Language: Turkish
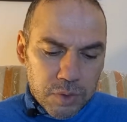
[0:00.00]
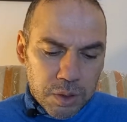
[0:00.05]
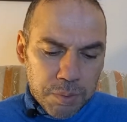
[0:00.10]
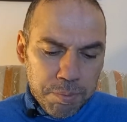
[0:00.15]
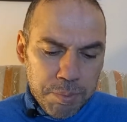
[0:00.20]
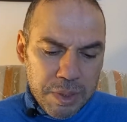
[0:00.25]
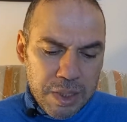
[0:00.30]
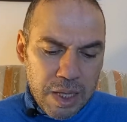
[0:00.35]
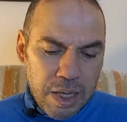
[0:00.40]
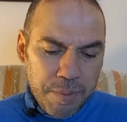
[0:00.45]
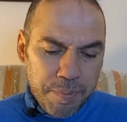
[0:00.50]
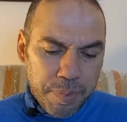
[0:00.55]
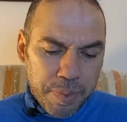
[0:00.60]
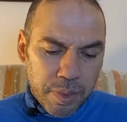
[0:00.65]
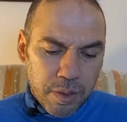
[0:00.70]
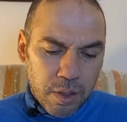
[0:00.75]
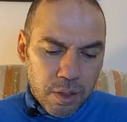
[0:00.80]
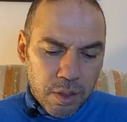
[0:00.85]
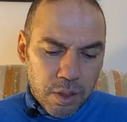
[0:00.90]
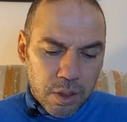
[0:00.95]
Bir de
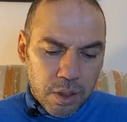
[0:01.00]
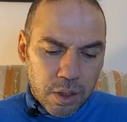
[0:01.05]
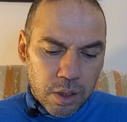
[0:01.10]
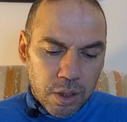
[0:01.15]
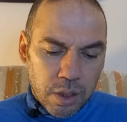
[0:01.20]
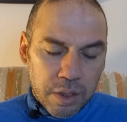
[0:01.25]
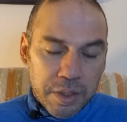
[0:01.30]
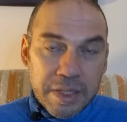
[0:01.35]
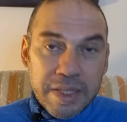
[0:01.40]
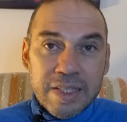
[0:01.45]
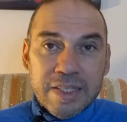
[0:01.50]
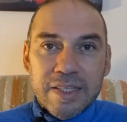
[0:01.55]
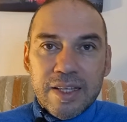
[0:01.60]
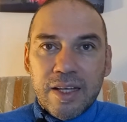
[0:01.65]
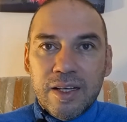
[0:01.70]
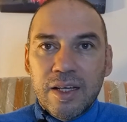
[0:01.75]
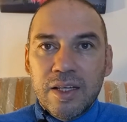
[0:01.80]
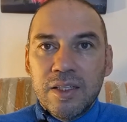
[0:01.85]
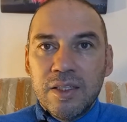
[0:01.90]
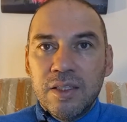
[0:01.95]
e,
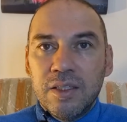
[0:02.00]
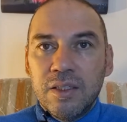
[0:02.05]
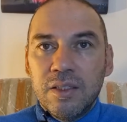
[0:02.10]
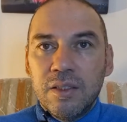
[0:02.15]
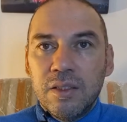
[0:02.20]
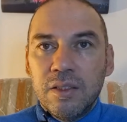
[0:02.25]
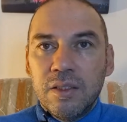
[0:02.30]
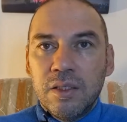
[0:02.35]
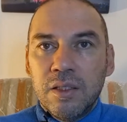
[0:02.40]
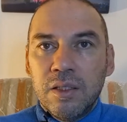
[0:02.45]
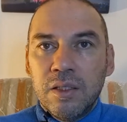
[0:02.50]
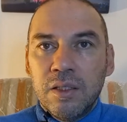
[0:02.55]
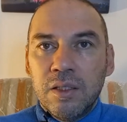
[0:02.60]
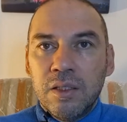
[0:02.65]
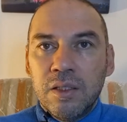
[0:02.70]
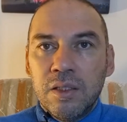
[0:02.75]
Nisan ayı e,